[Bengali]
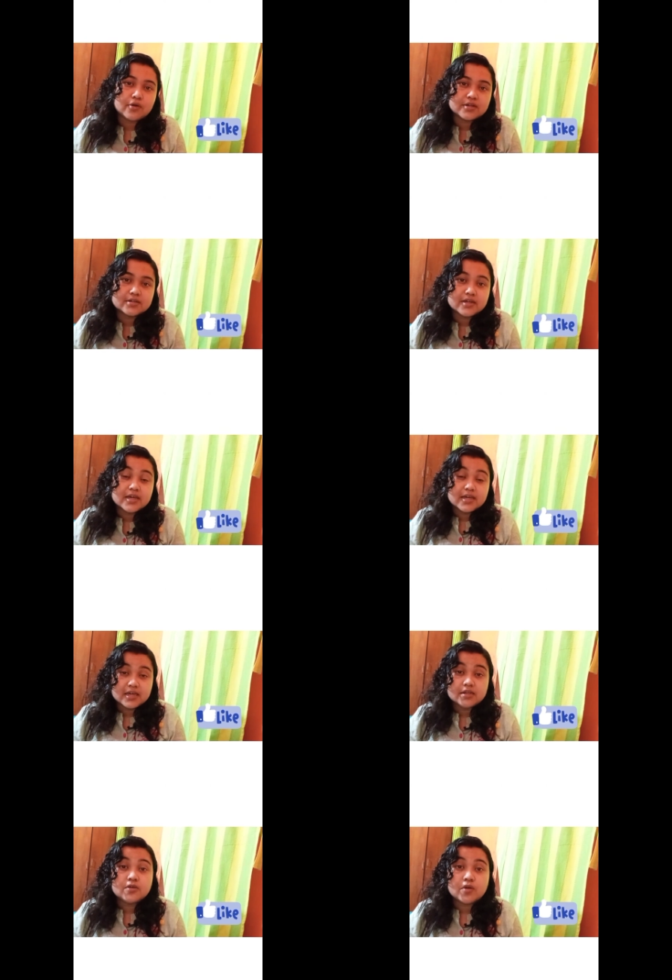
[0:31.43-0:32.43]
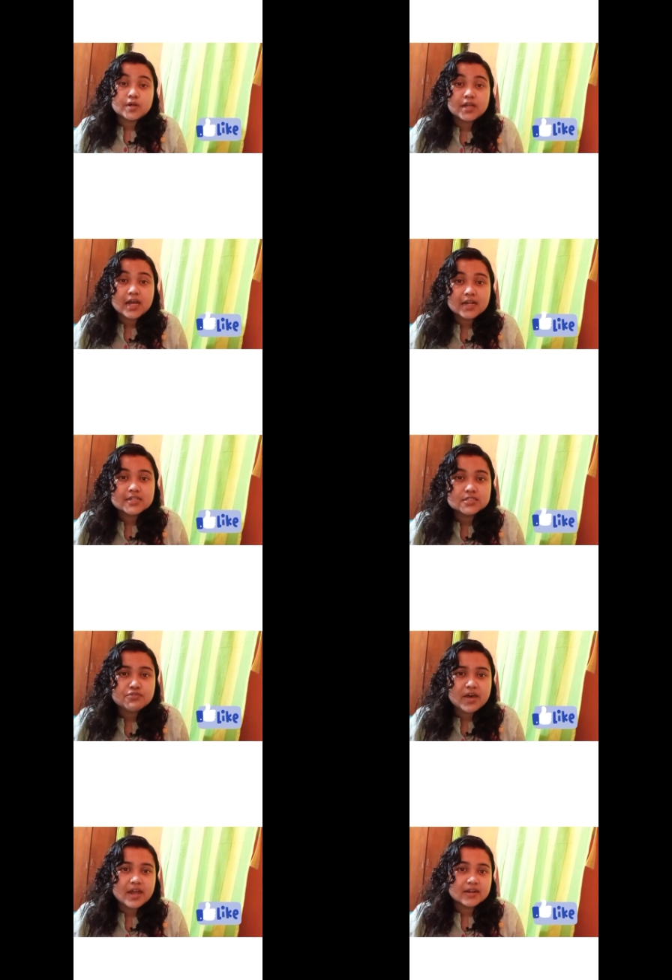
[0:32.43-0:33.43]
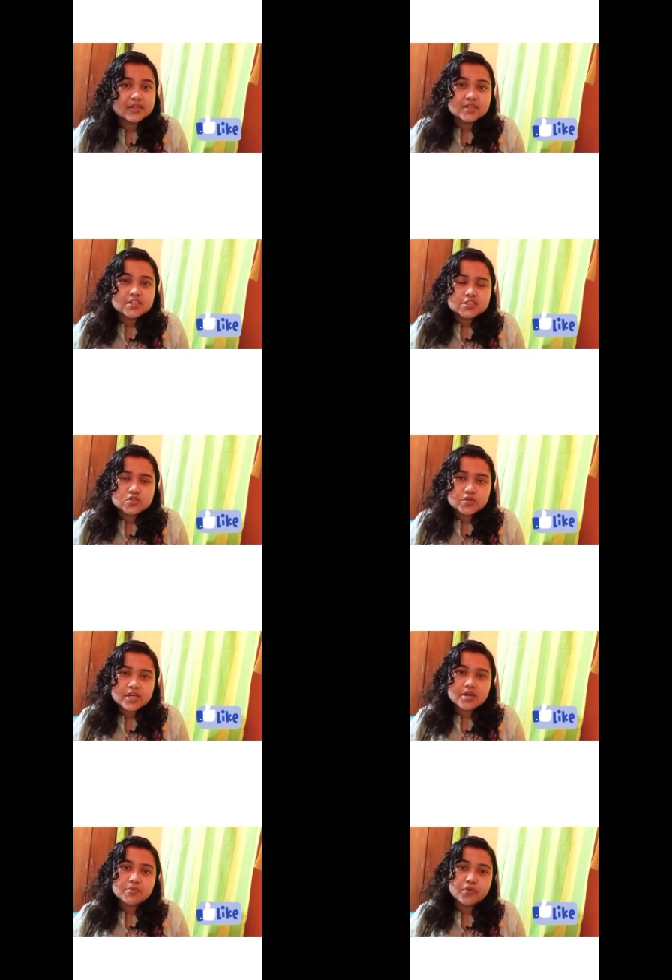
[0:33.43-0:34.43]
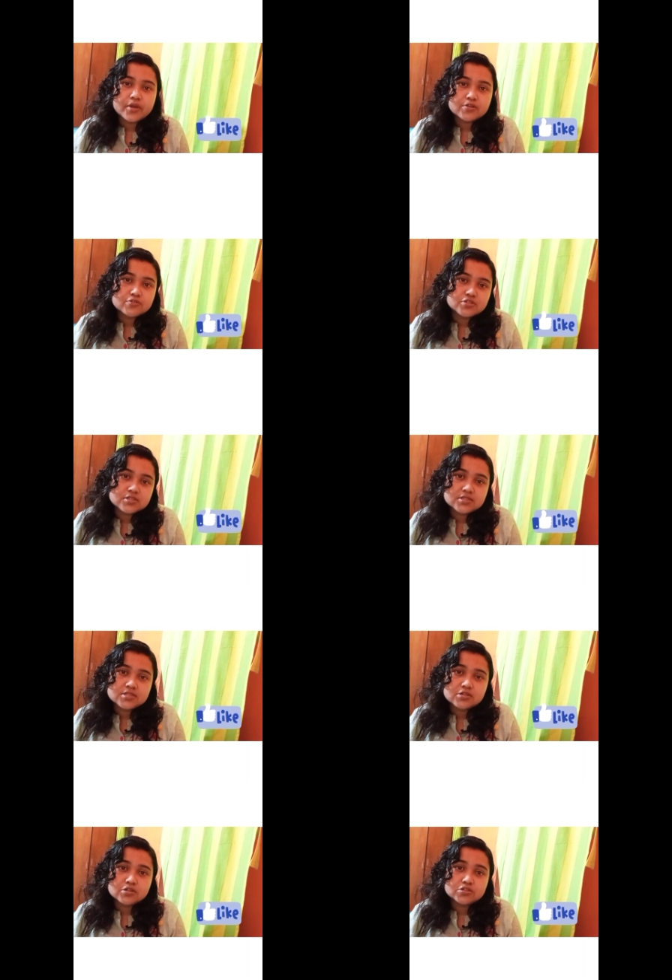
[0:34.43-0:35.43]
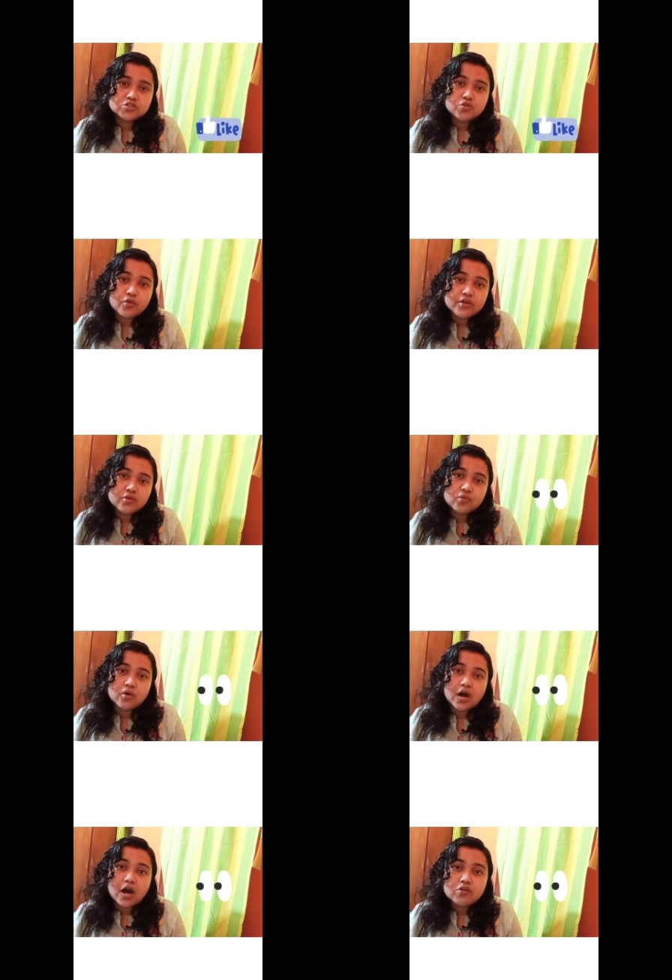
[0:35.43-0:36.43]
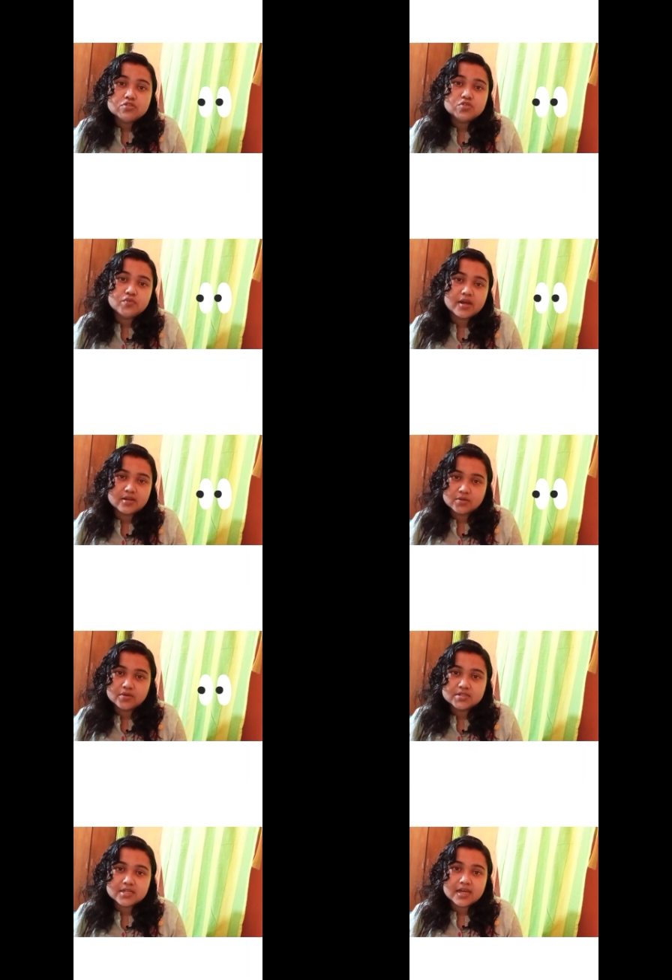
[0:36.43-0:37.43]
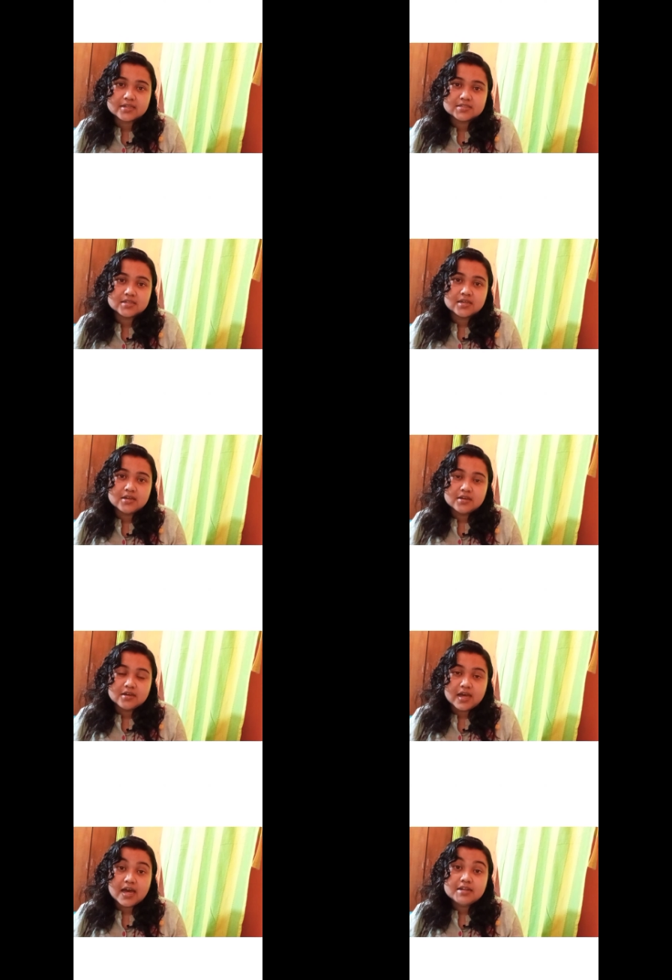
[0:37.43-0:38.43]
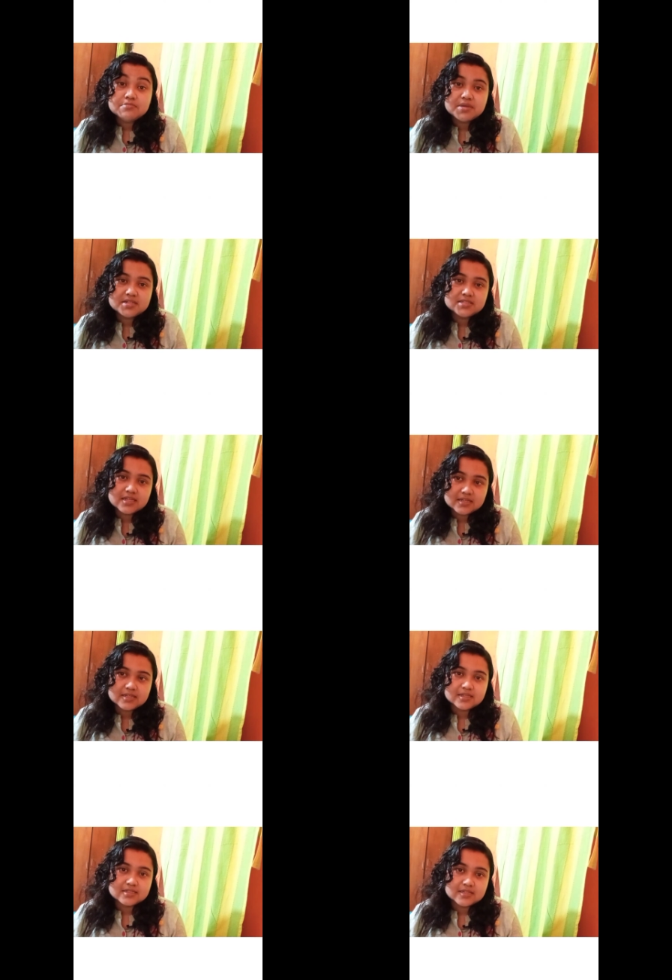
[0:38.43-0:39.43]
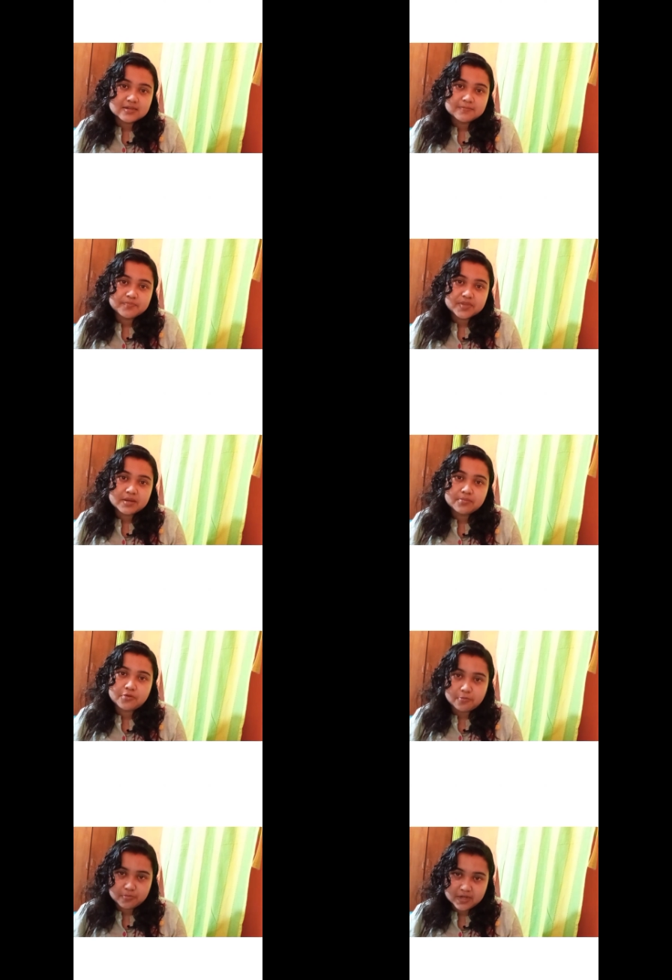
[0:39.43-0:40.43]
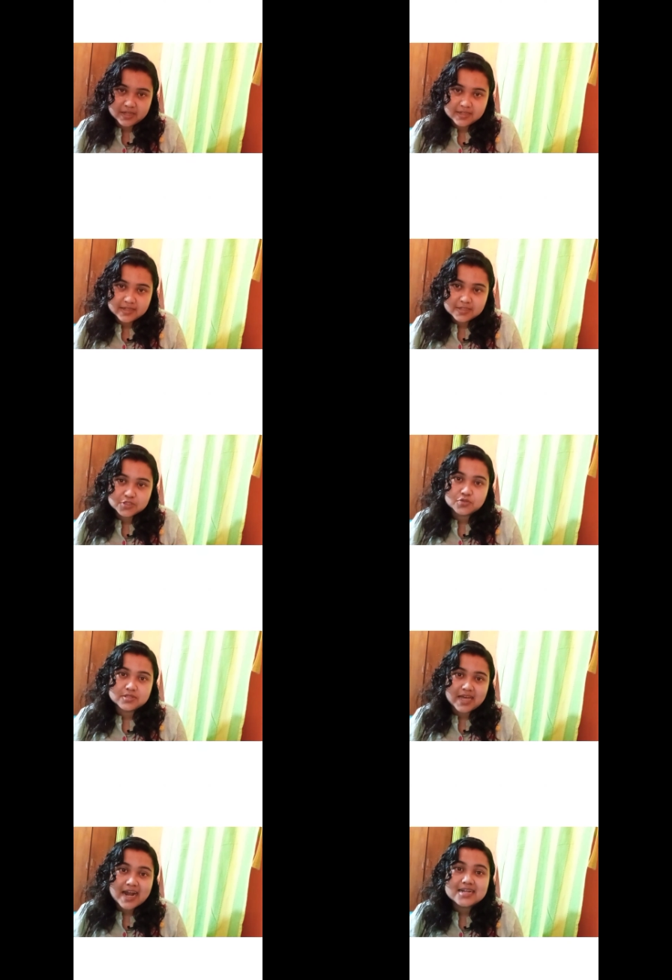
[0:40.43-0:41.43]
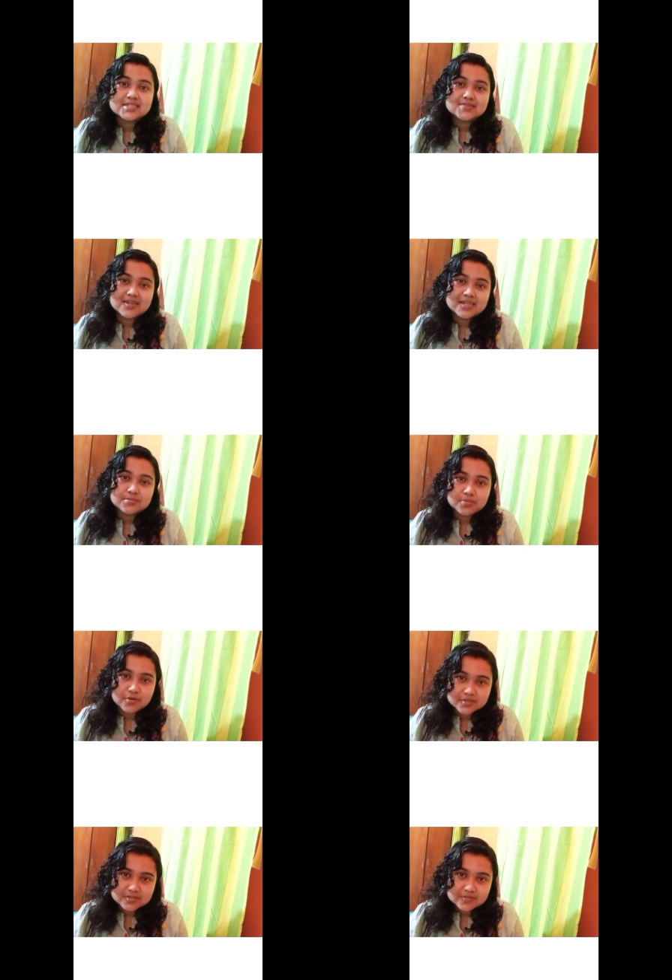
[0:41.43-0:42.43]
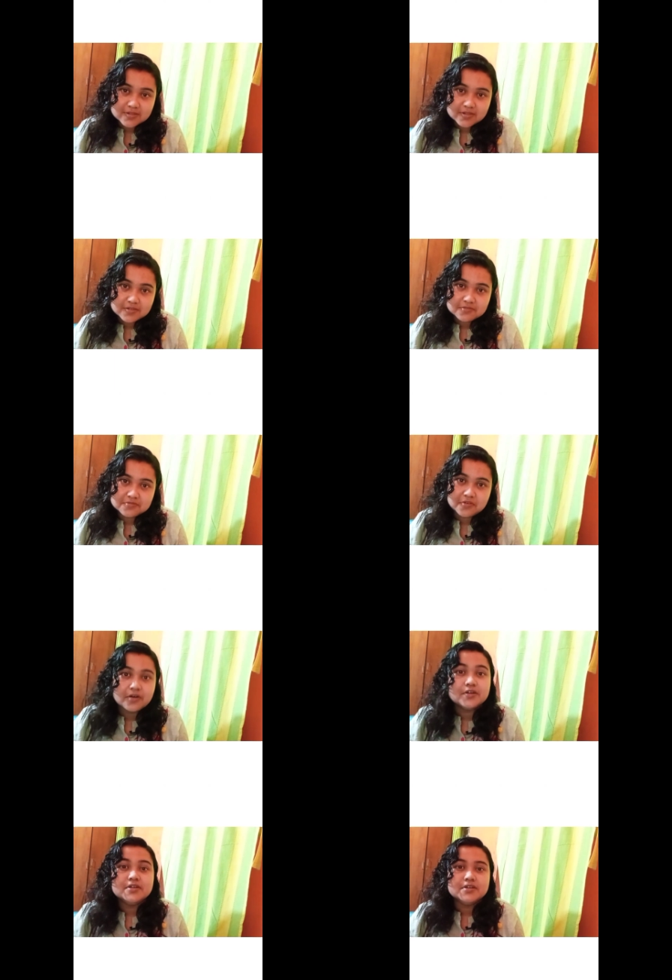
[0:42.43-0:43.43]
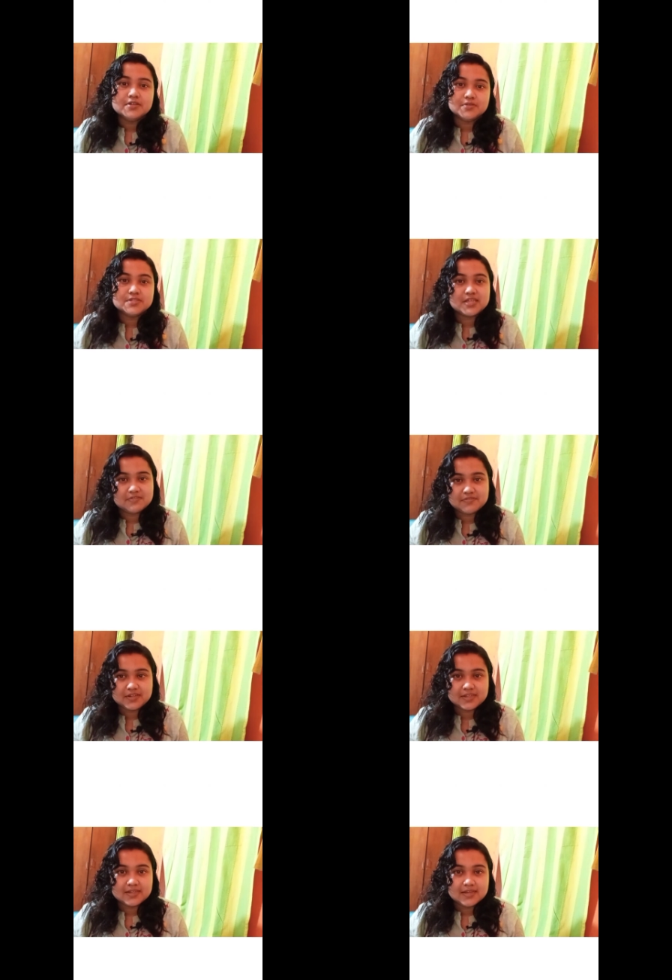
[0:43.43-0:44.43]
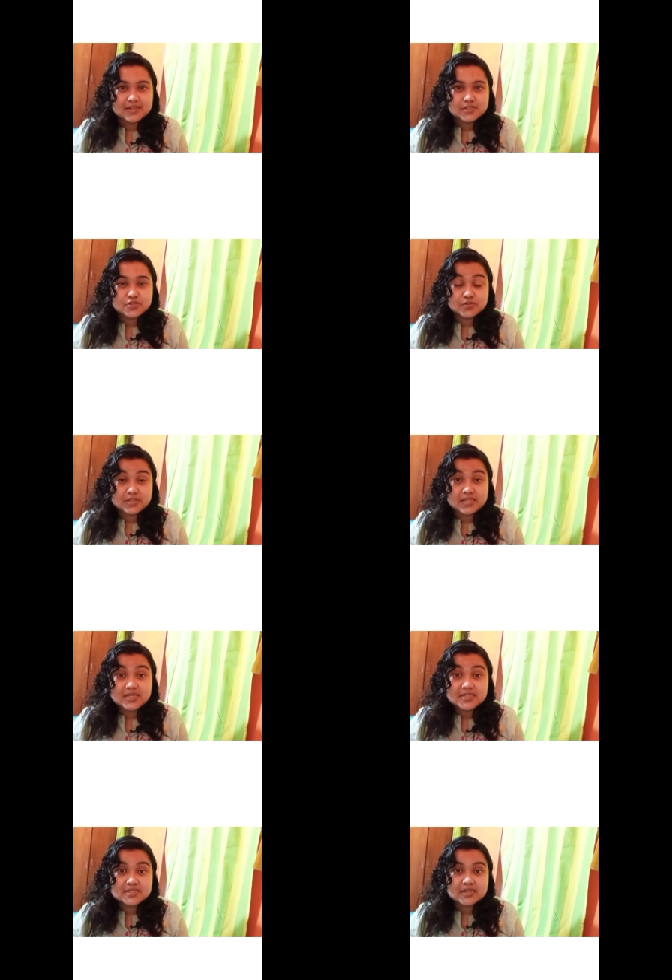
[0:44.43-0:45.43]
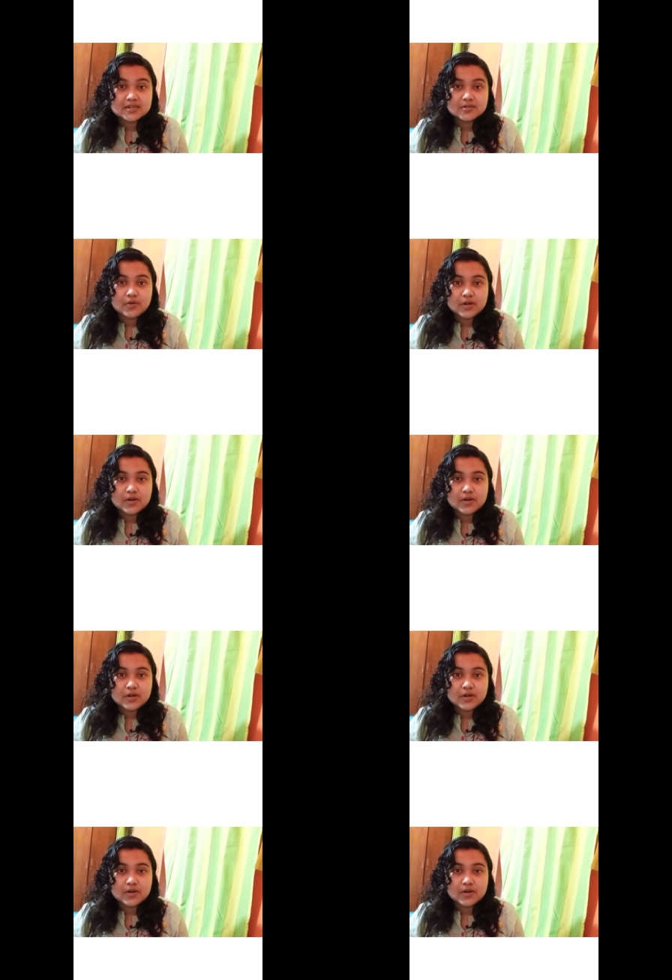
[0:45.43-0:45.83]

আমি আজকে দেখাবো তোমাদের কিভাবে কন্ট্যাক্ট লেন্স পড়তে হয় এবং কি করে কন্ট্যাক্ট লেন্স খুলতে হয় এবং কি করে কেয়ার অ্যান্ড মেনটেনেন্স করতে হয় যাতে তুমি কোনো রকম অসুবিধে ছাড়া কন্ট্যাক্ট লেন্স পড়তে পারো